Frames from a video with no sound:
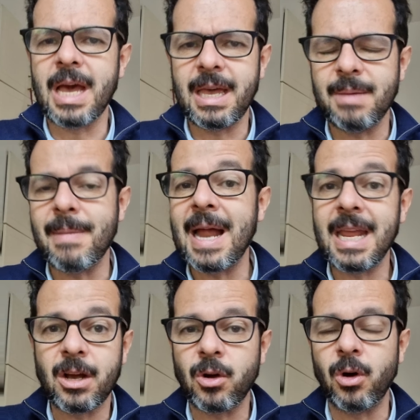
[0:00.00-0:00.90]
hay
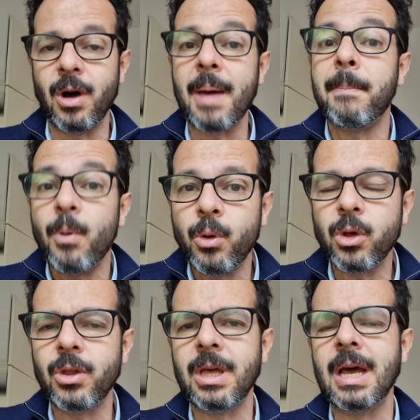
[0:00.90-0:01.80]
manejo
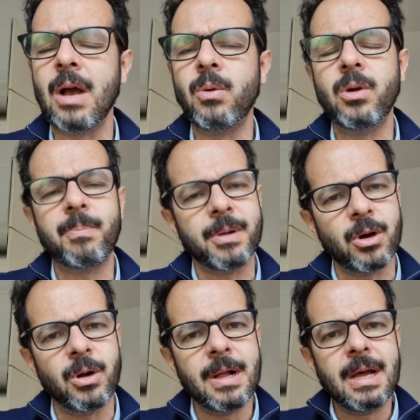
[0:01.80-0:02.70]
espurio de algunos, pero